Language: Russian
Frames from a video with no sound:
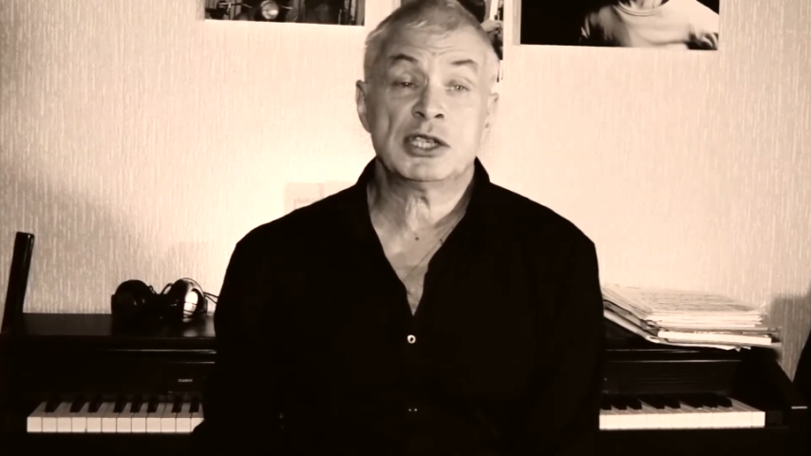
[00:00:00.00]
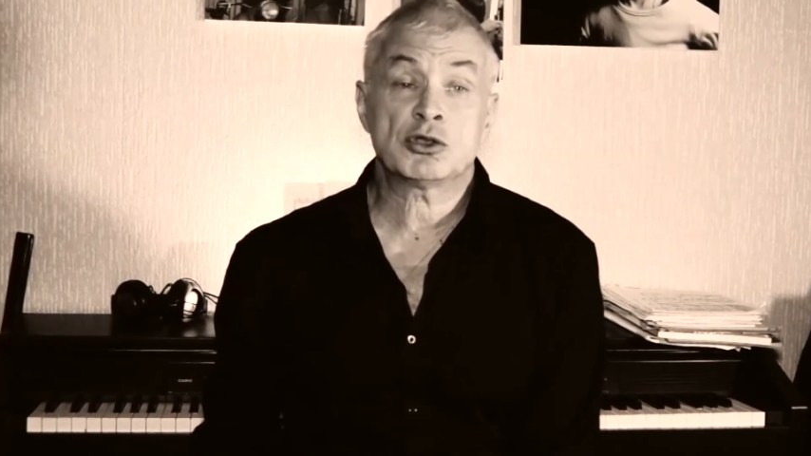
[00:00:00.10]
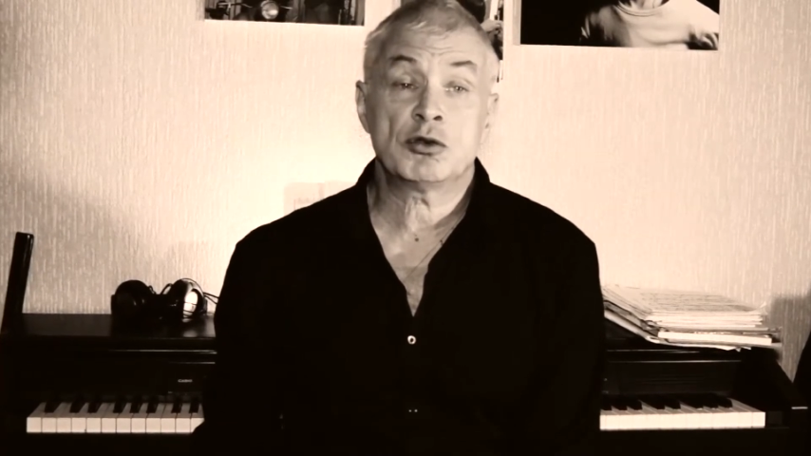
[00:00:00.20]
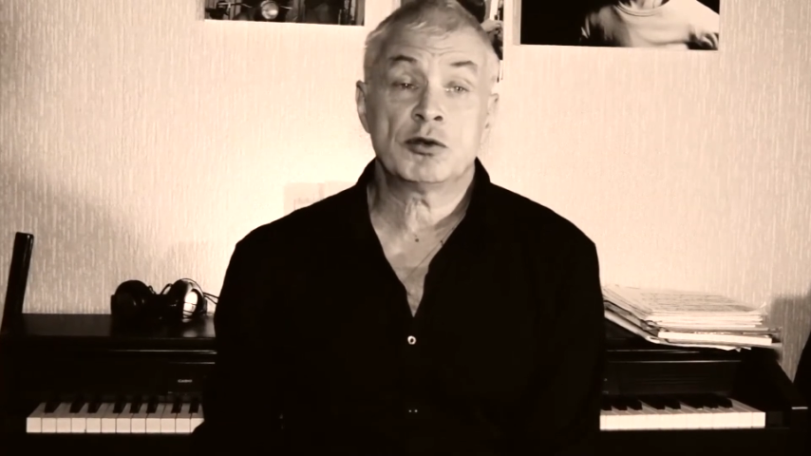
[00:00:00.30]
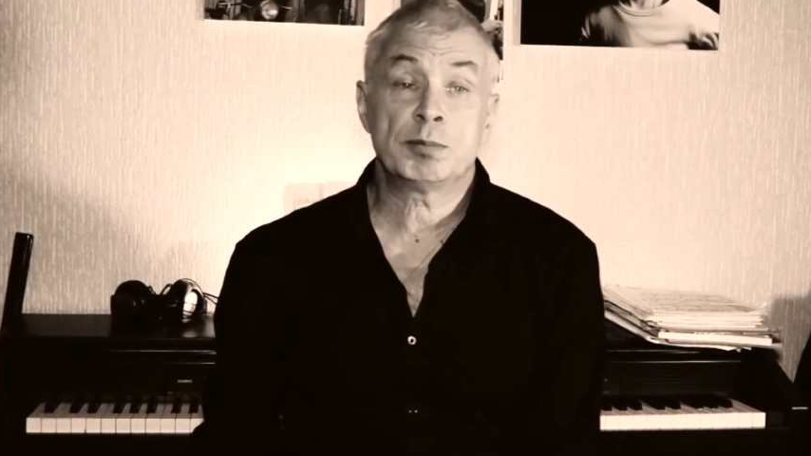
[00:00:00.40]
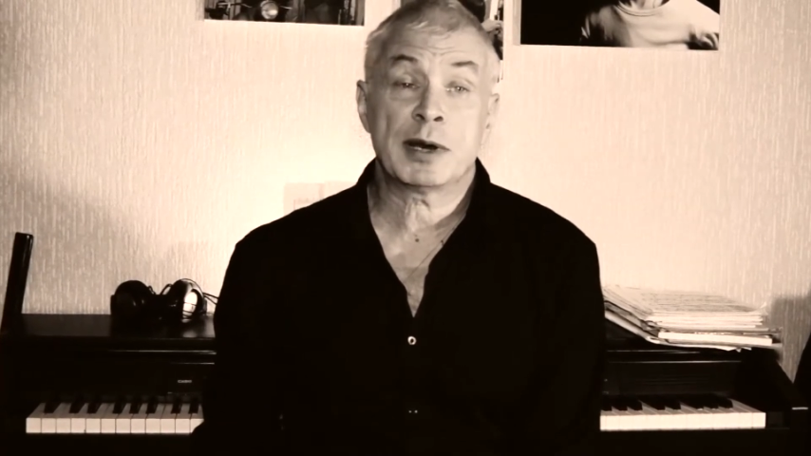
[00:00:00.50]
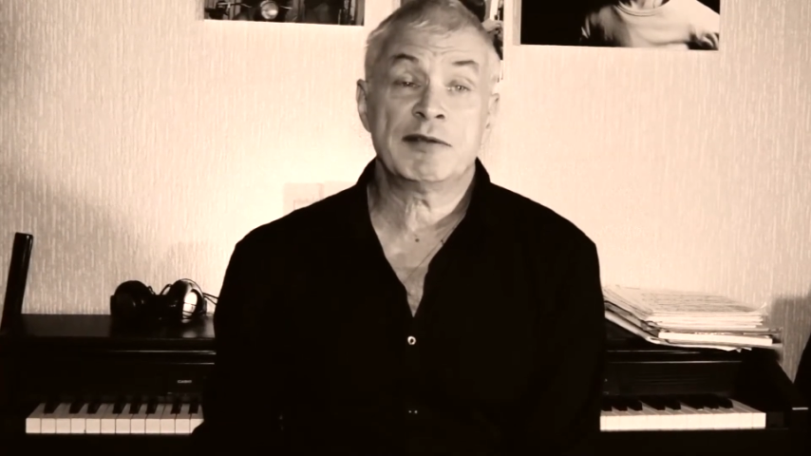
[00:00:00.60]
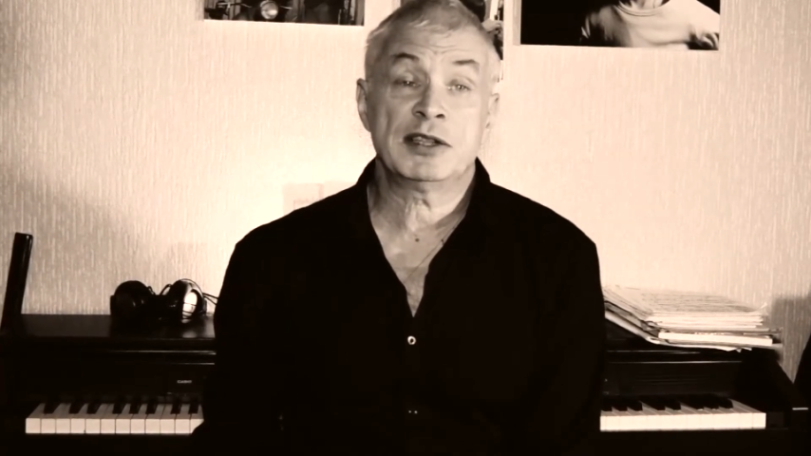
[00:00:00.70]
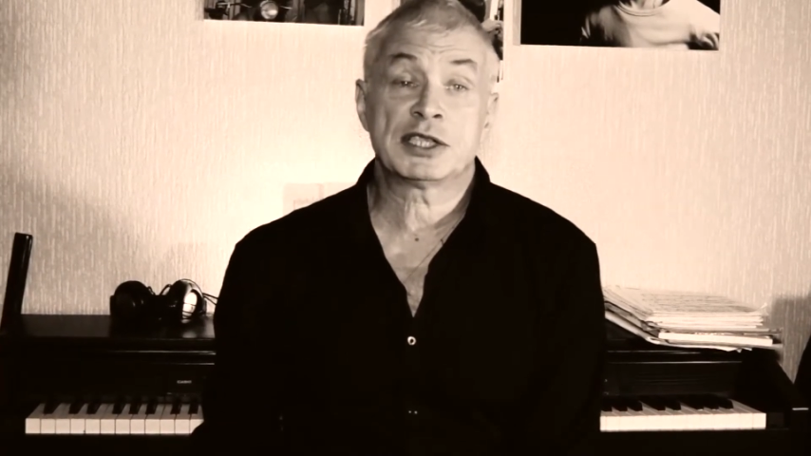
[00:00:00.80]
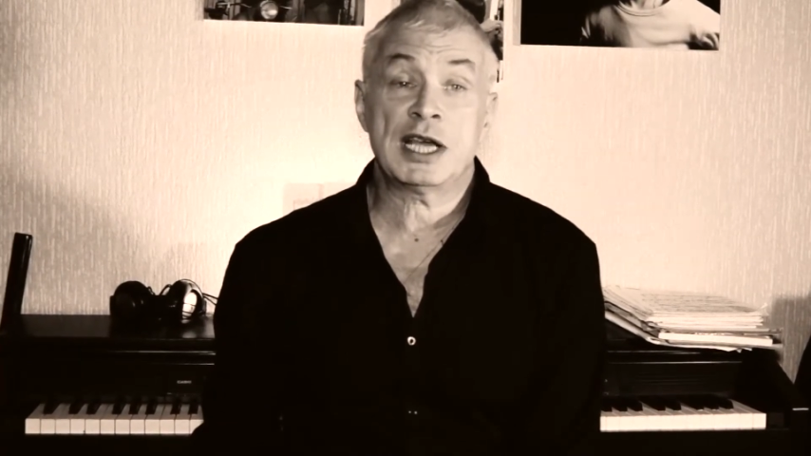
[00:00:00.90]
что
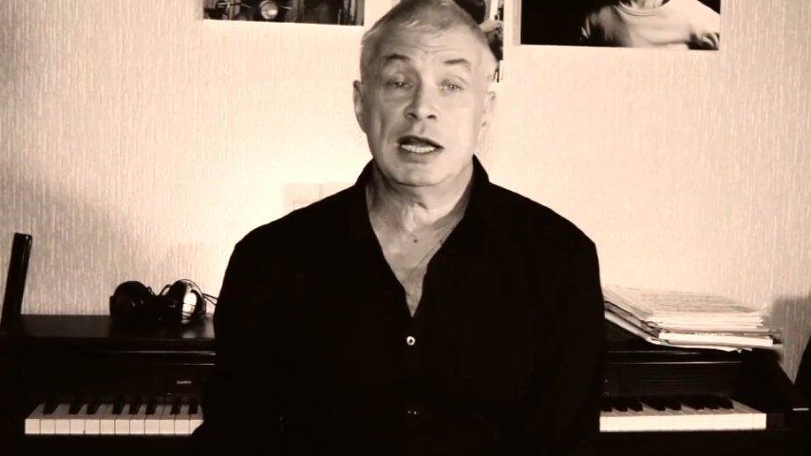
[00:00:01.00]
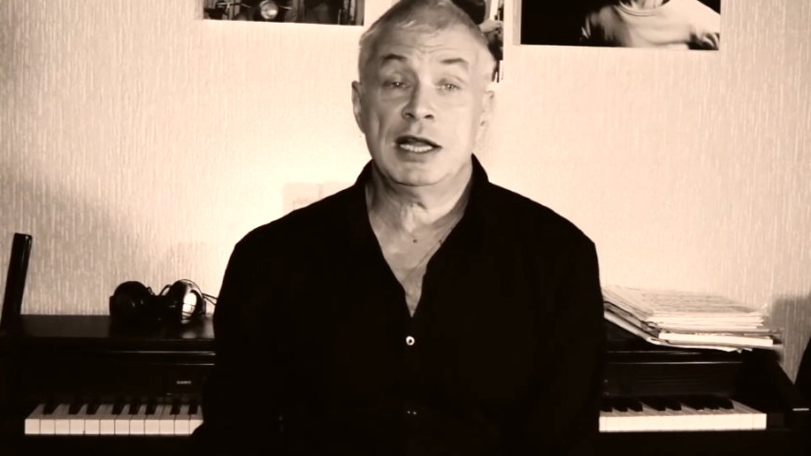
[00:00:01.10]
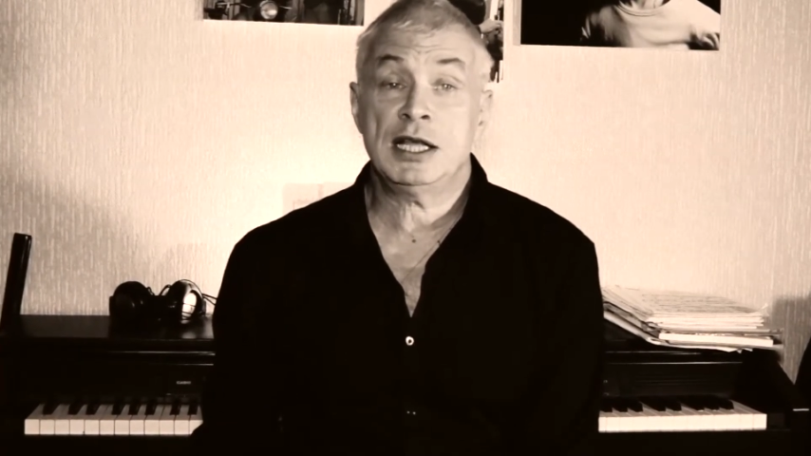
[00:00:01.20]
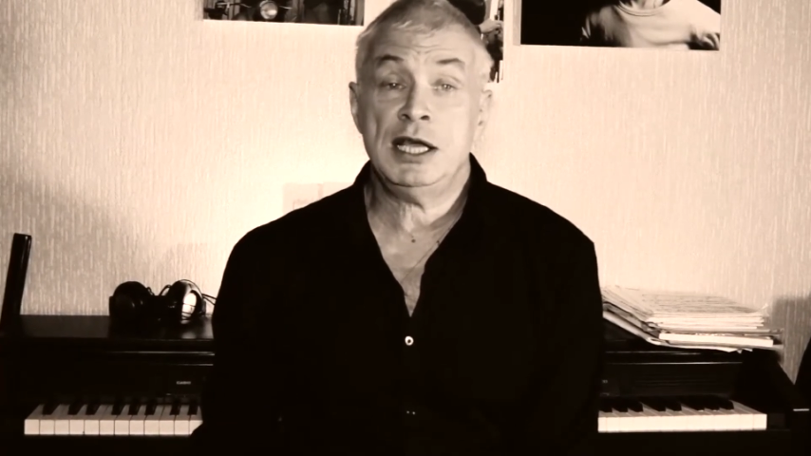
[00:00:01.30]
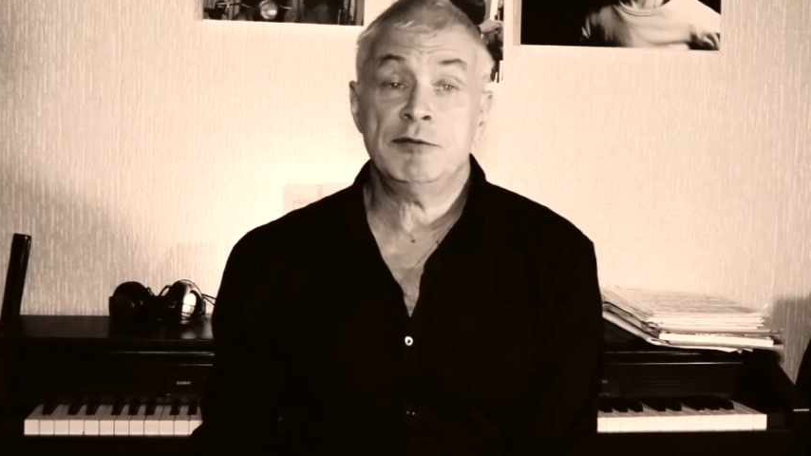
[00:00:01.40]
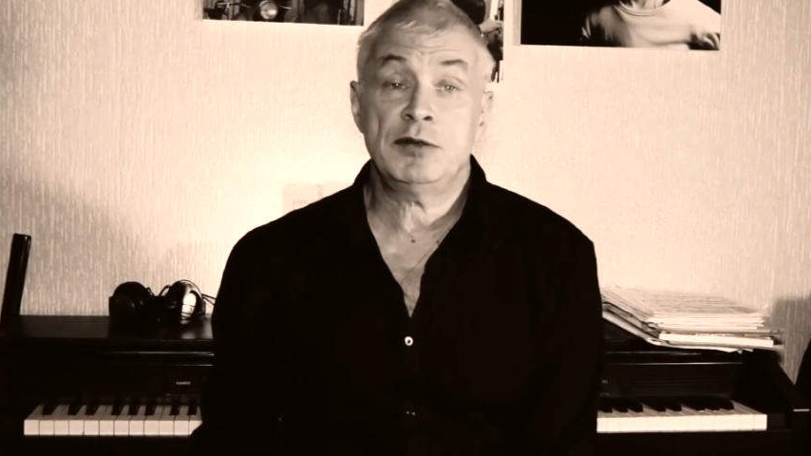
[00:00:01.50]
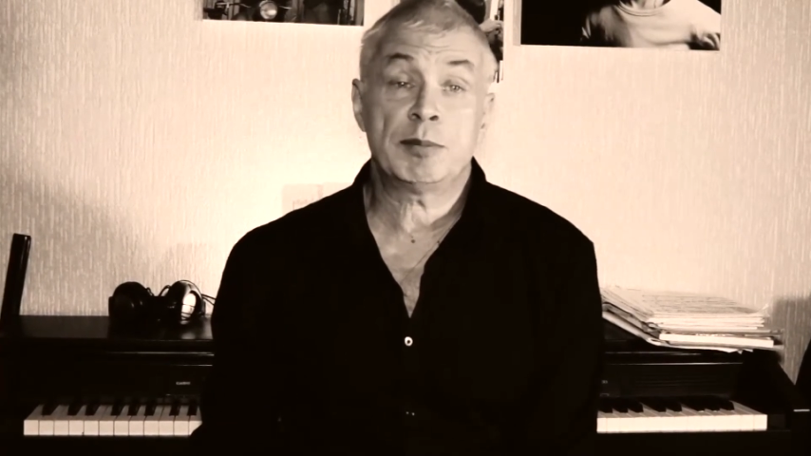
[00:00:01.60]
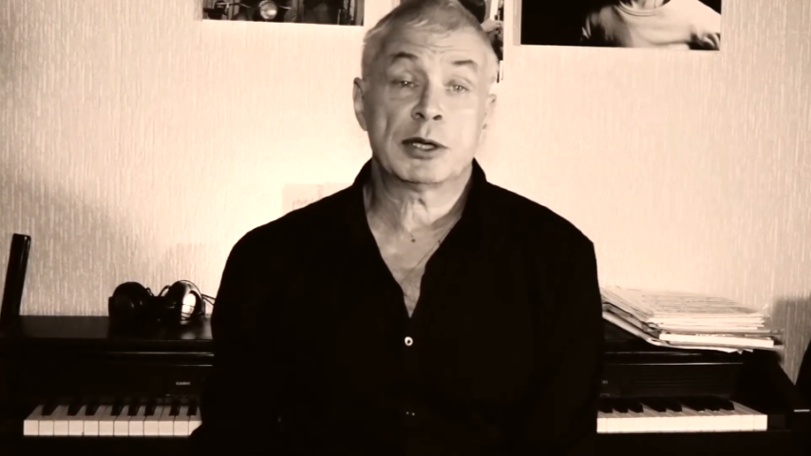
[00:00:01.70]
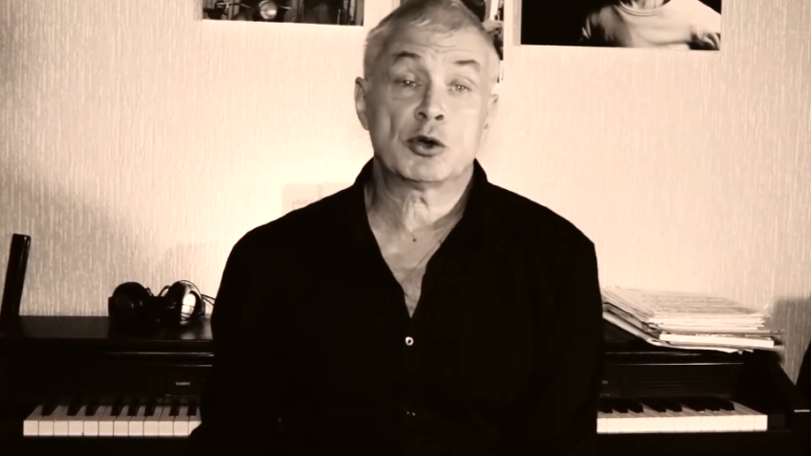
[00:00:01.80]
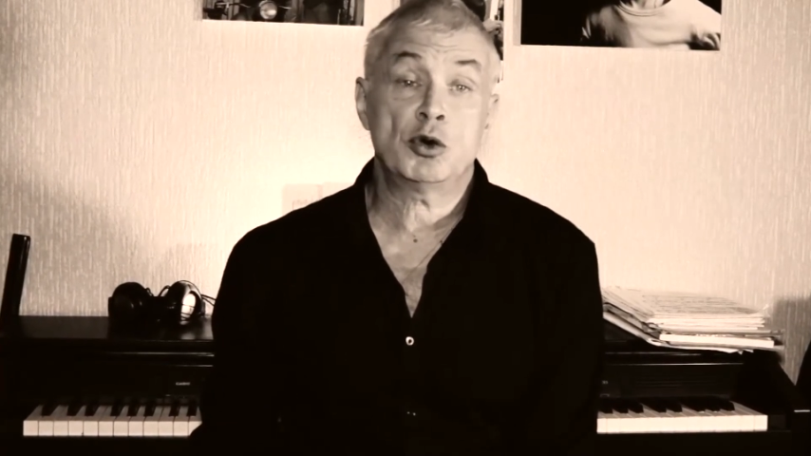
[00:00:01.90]
провинциальный Киев не
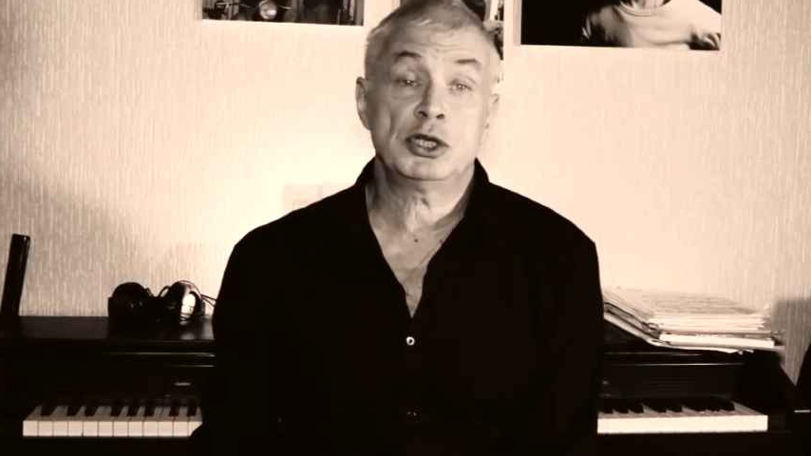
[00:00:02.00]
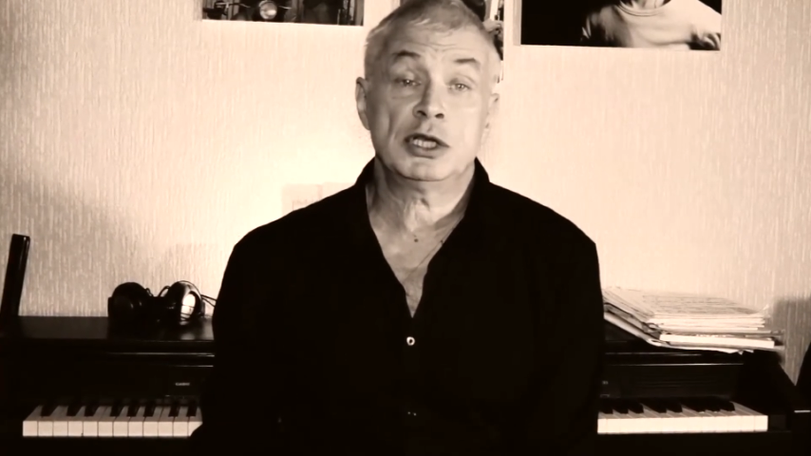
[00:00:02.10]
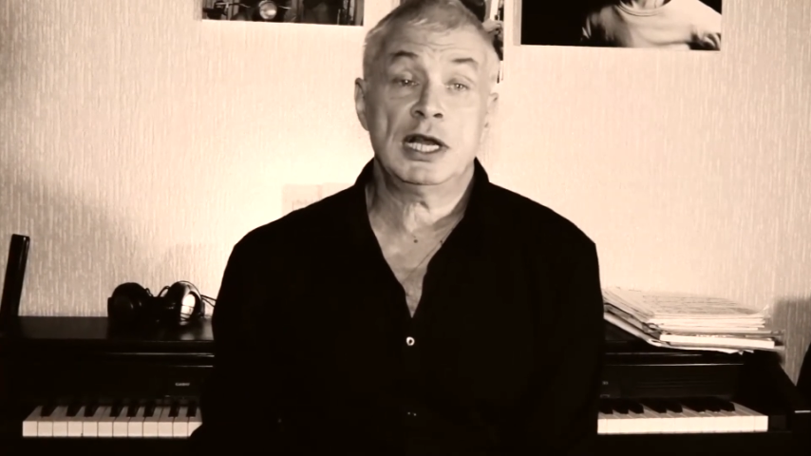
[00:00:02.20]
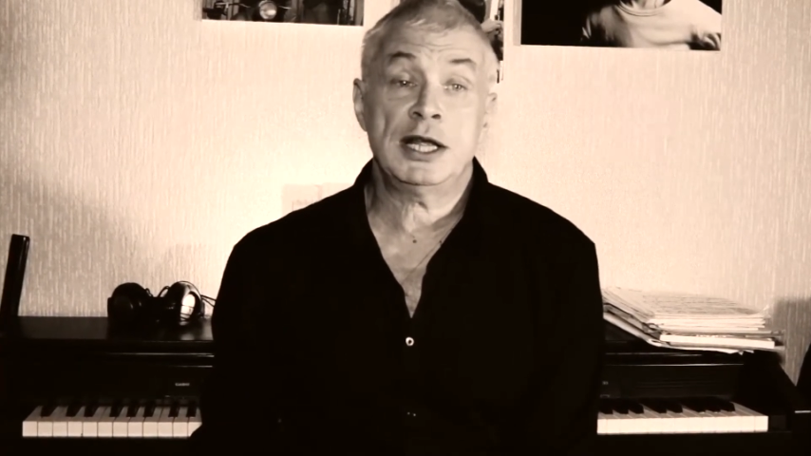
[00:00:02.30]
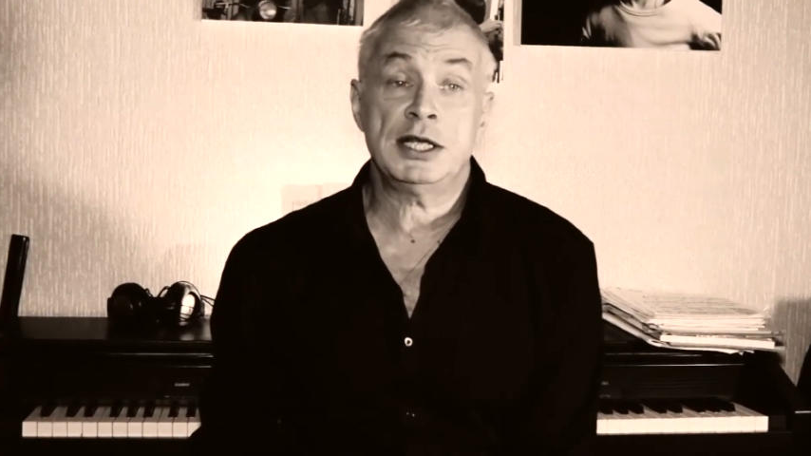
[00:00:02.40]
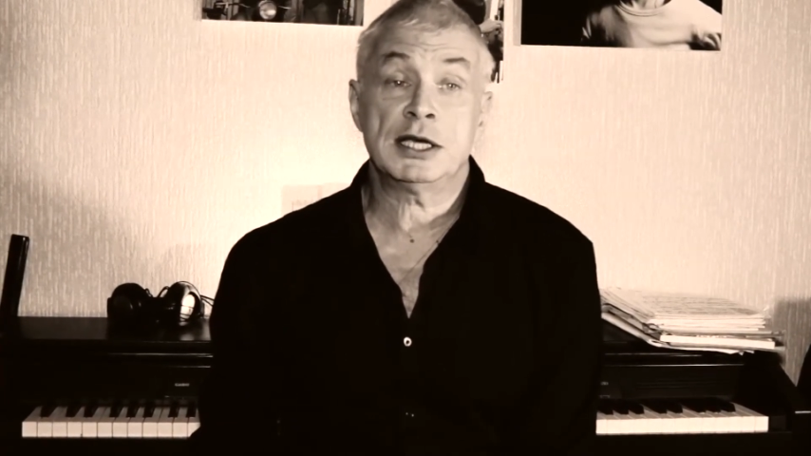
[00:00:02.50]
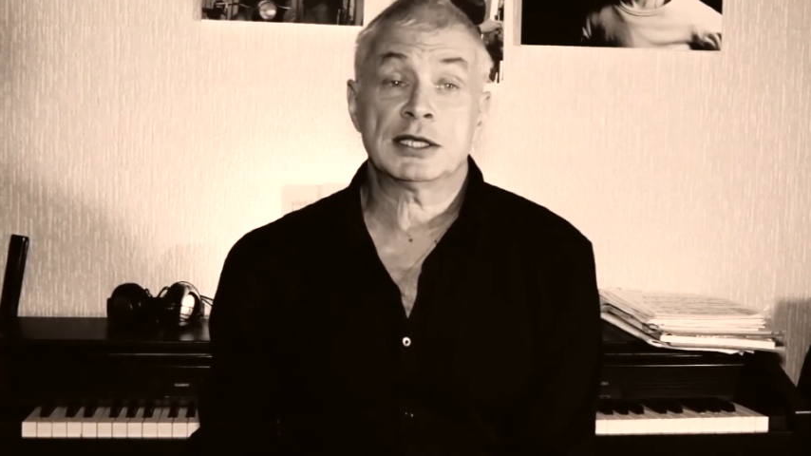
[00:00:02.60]
подходит для них,